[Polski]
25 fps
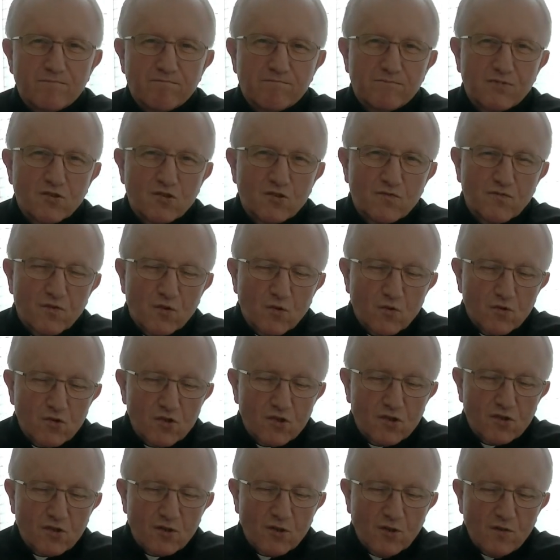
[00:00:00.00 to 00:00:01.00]

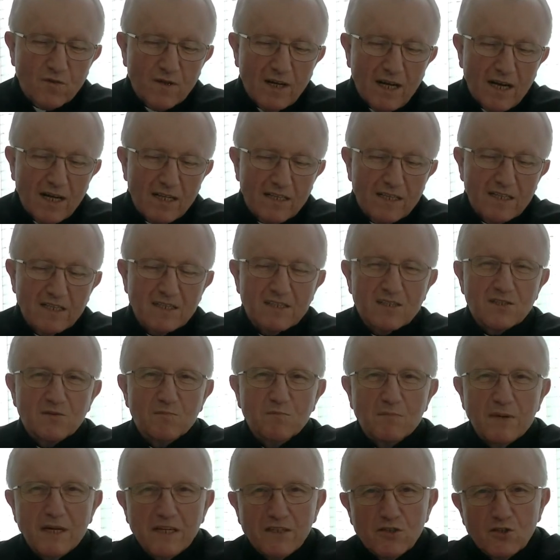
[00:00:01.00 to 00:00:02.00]
sfrustrowany,
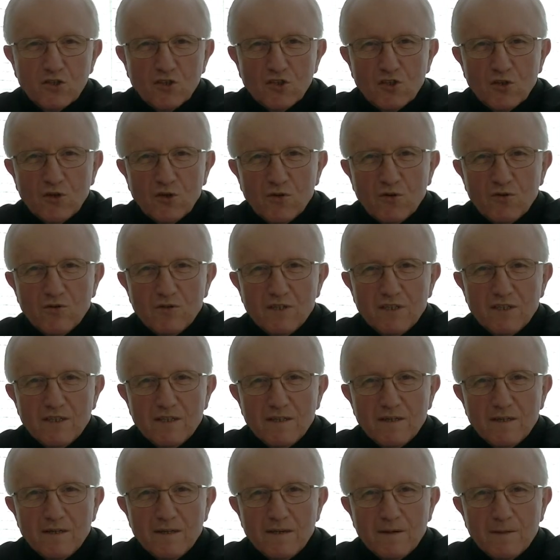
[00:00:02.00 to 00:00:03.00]
zmęczony,
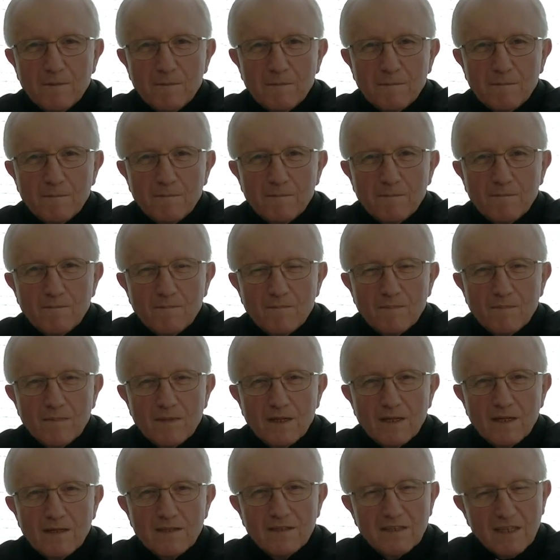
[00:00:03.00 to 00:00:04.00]

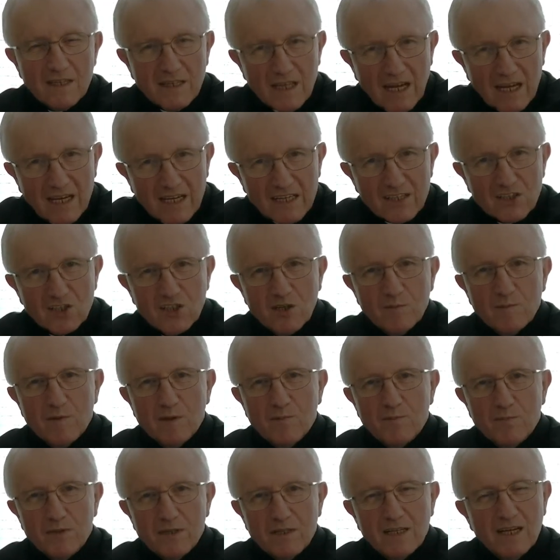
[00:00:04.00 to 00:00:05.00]
zadaje sobie
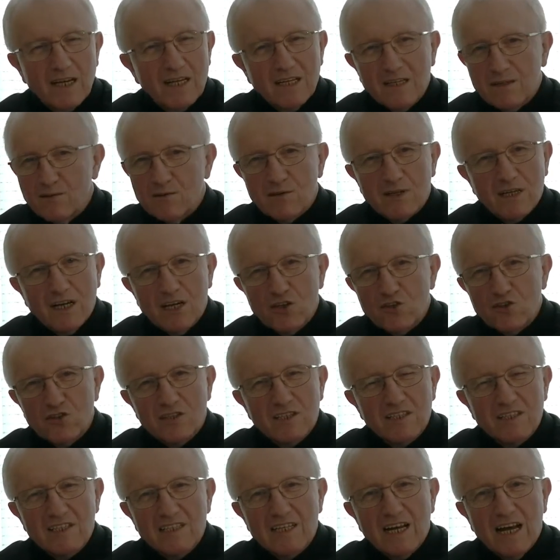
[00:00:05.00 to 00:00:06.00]
pytanie, no
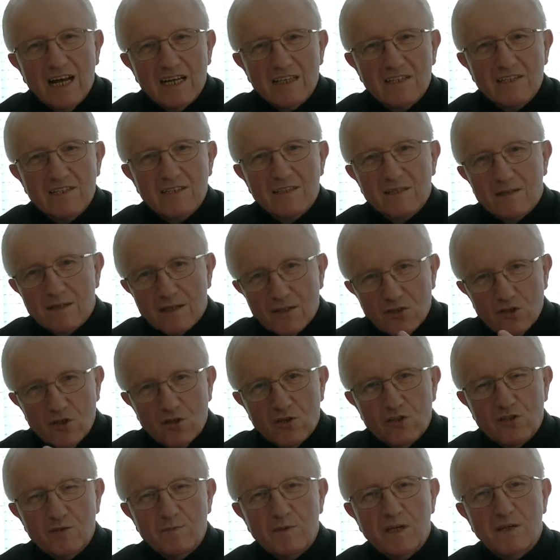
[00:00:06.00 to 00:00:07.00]
każdy z nas,
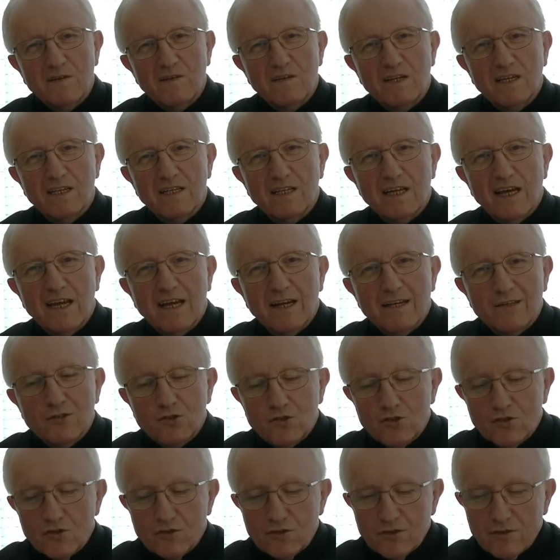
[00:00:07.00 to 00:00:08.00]
ksiądz pewnie
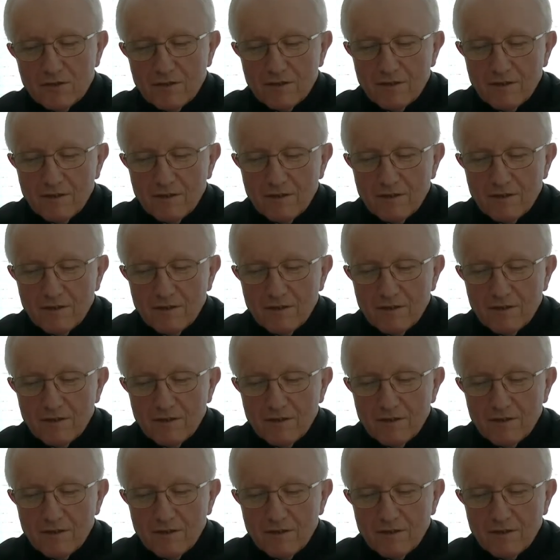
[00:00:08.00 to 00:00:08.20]
też,